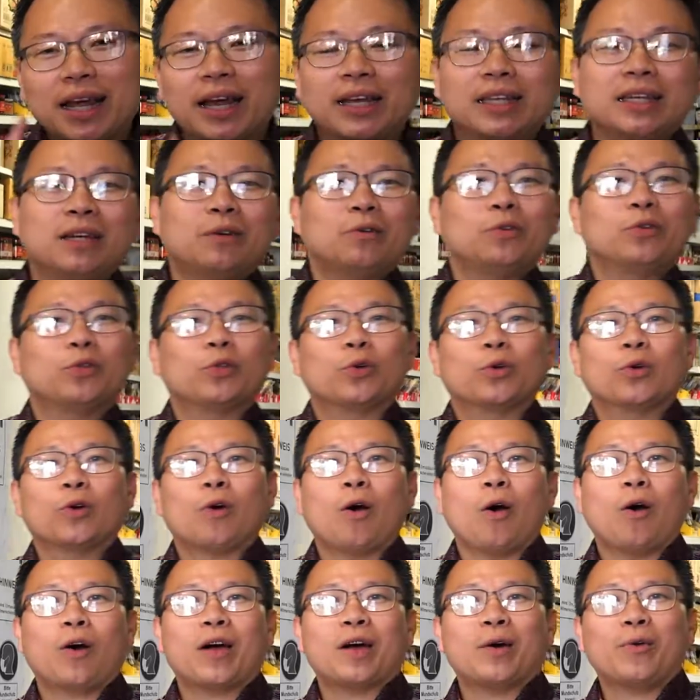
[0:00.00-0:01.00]
hanya untuk
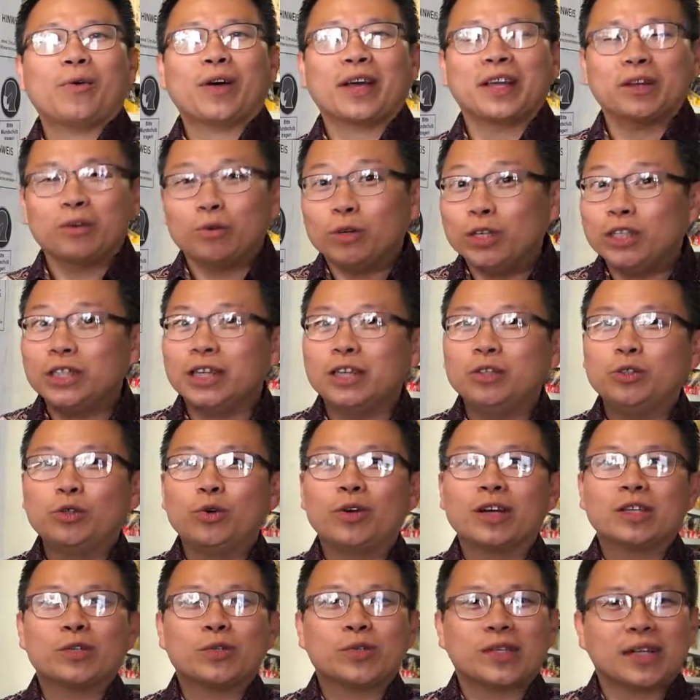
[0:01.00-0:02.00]
orang-orang Indonesia
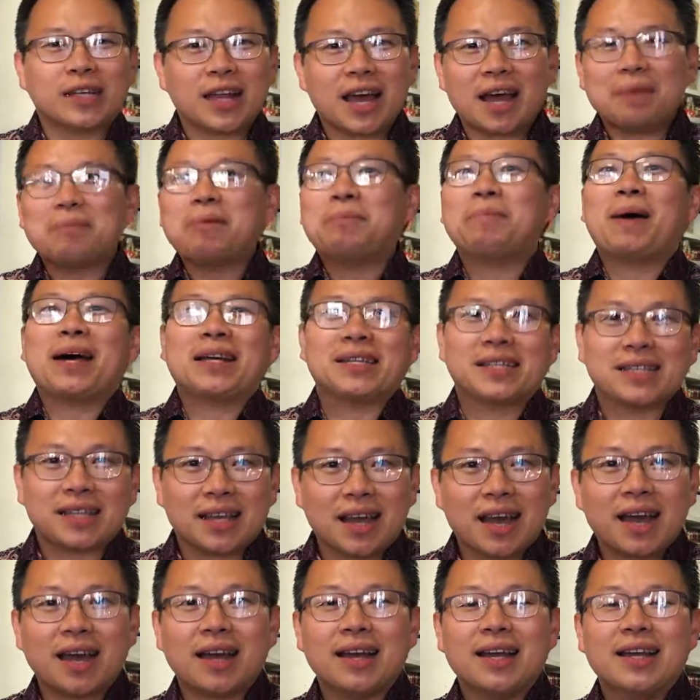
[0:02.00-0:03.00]
juga senang
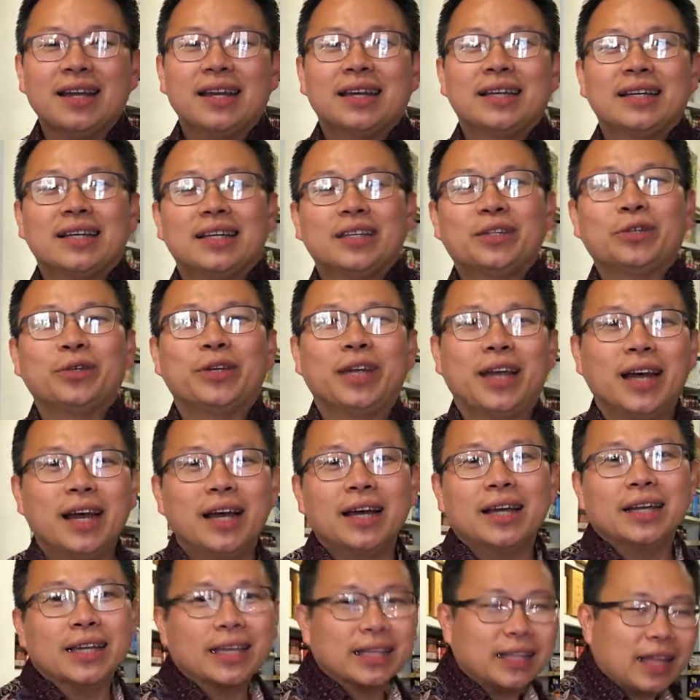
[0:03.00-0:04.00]
memasak gitu ya.
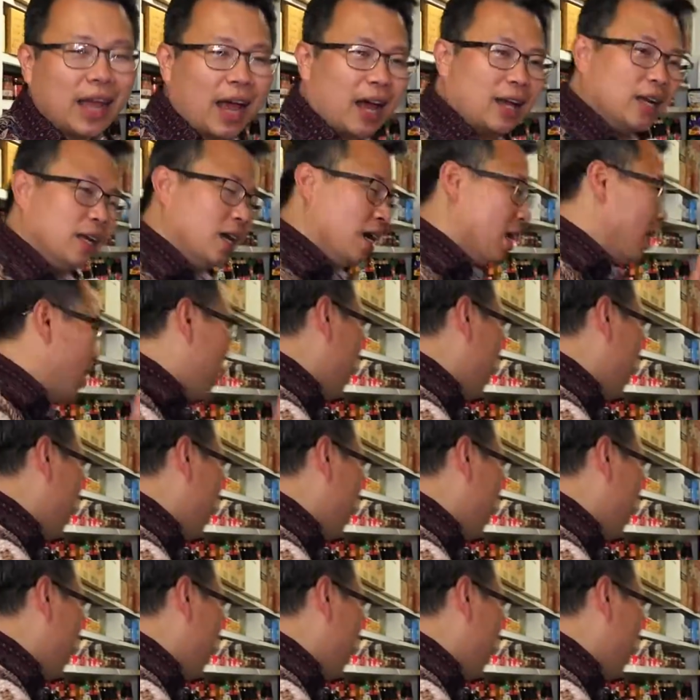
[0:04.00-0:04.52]
Kita ada